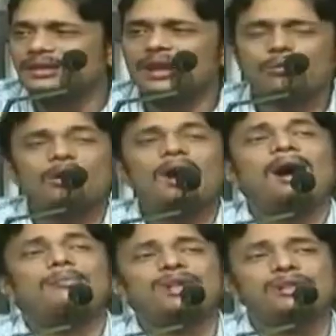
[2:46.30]
দিনকে এবং
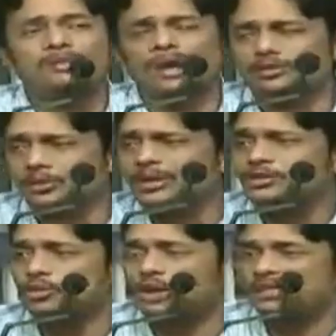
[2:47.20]
আপনাদের মাধ্যমেই
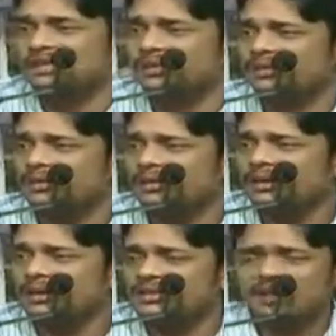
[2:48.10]
তো বলেছি
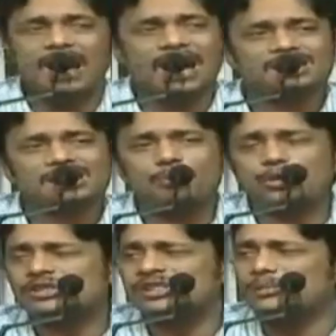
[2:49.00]
যে আজকে
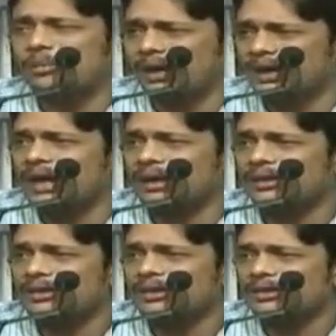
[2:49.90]
পশ্চিম বাংলার
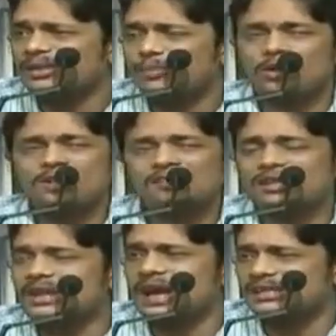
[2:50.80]
যে
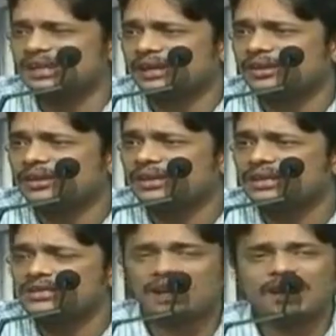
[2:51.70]
পরিস্থিতি আছে
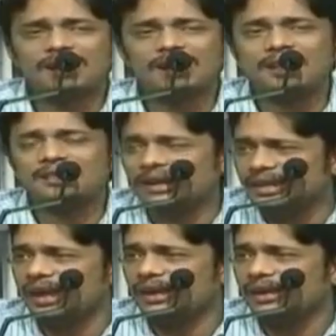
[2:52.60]
সেখানটায়
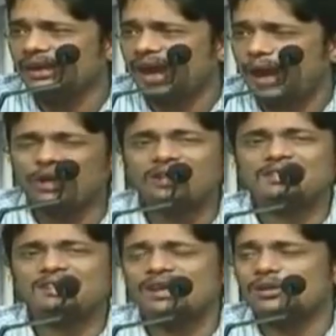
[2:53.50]
দাঁড়িয়ে আমাদের
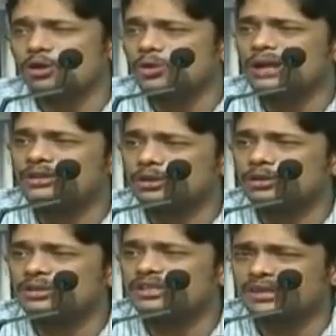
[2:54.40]
যে এই গণ
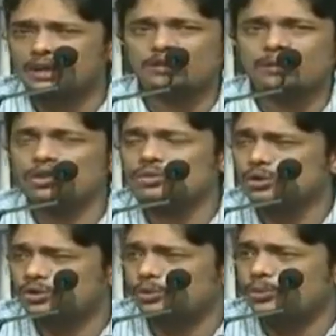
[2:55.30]
আন্দোলন সেটারও যেমন
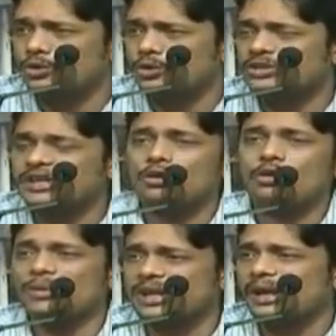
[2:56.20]
গুরুত্বপূর্ণ
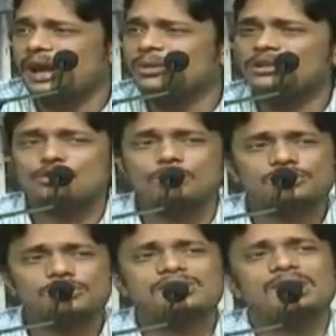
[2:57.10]
সেরকমই আমি
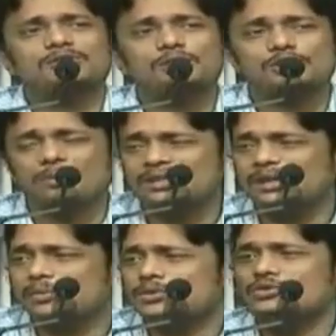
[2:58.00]
সমস্ত ছাত্র
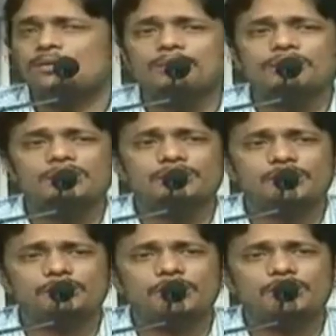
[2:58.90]
সমাজের এবং শুভবুদ্ধি
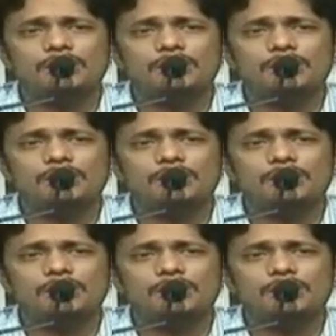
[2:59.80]
সম্পন্ন